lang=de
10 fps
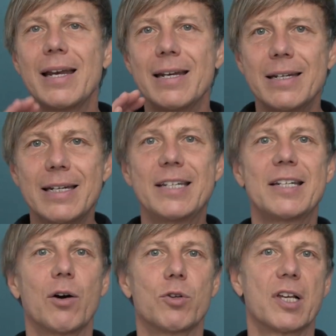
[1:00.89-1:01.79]

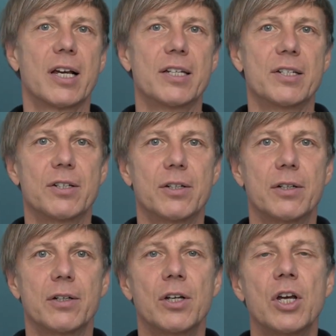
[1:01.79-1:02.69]
nicht ausreichend.
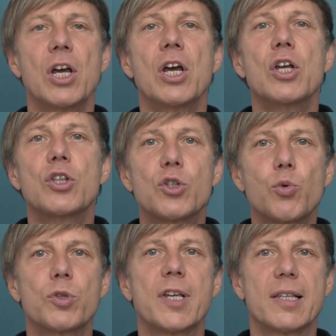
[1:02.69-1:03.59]

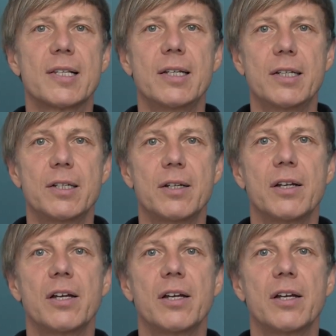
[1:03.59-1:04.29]
Zusätzlich